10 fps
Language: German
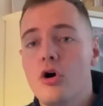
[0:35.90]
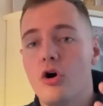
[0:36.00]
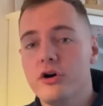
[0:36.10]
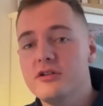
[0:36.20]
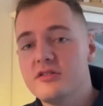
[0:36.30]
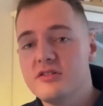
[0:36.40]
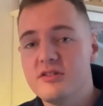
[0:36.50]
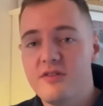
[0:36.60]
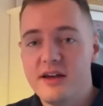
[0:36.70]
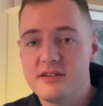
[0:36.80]
Heute sind
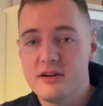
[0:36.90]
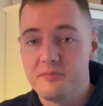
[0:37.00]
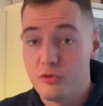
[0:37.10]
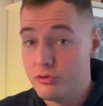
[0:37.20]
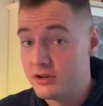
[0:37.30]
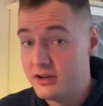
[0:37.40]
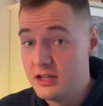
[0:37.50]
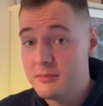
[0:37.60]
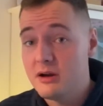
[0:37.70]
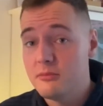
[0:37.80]
Sie weiter
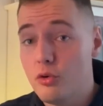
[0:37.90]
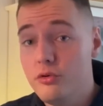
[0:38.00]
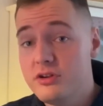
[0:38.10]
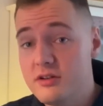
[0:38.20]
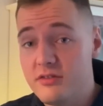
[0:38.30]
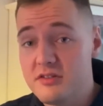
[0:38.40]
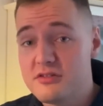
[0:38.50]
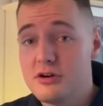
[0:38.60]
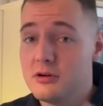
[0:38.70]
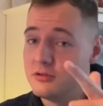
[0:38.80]
Unternehmer und
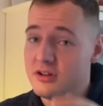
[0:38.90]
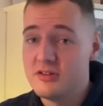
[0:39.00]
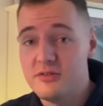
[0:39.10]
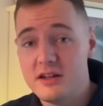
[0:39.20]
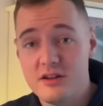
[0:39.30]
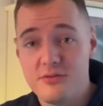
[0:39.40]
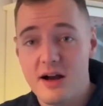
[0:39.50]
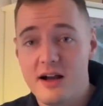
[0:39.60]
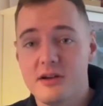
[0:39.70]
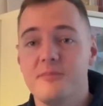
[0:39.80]
Investor und deswegen die
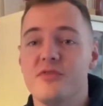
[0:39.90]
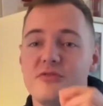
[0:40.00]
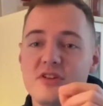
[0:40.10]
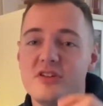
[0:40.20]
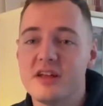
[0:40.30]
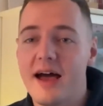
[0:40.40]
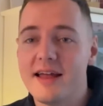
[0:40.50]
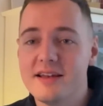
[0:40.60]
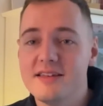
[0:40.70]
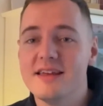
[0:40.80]
Frage, wie sieht
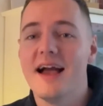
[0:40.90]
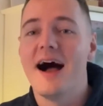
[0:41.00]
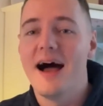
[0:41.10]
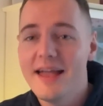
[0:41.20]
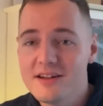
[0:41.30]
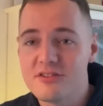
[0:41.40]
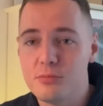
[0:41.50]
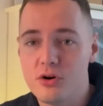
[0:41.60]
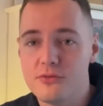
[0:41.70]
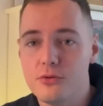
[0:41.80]
eigentlich Ihr eigenes
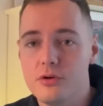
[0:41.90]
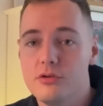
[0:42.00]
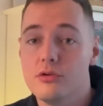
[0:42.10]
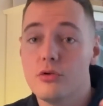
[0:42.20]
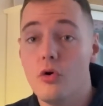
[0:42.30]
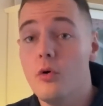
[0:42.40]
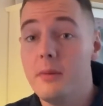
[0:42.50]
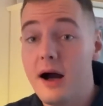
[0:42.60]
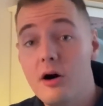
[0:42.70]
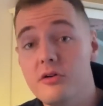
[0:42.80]
Portfolio grob
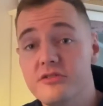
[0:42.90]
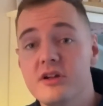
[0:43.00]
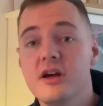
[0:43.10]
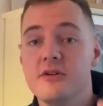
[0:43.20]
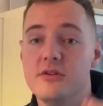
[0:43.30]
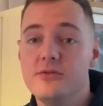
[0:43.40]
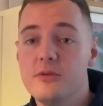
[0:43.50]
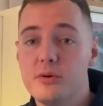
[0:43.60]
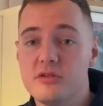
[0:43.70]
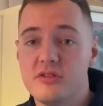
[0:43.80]
aus? Wie viel
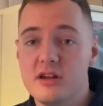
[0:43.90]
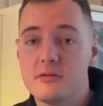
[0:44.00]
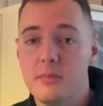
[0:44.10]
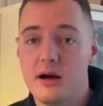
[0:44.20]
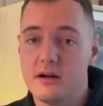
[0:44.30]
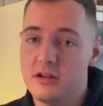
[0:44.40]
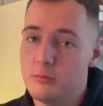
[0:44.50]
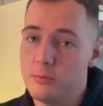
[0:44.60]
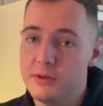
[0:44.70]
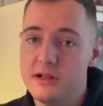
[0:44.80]
Prozent machen
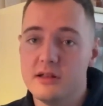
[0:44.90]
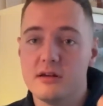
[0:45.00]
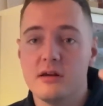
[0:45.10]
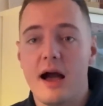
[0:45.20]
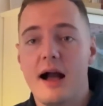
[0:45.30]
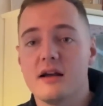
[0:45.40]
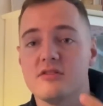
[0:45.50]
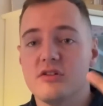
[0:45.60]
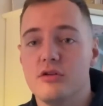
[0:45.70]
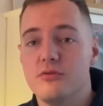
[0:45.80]
Immobilien,
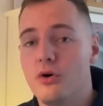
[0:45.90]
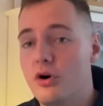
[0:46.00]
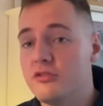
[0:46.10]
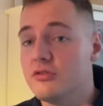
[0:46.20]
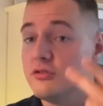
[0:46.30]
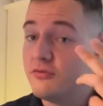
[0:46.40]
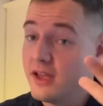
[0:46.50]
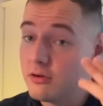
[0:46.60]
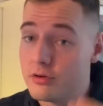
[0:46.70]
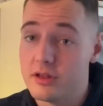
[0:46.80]
Aktien, Fonds und
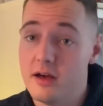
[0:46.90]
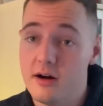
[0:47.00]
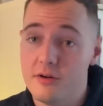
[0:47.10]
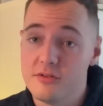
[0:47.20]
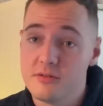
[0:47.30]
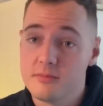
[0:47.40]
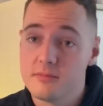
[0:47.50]
Währungen hier aus?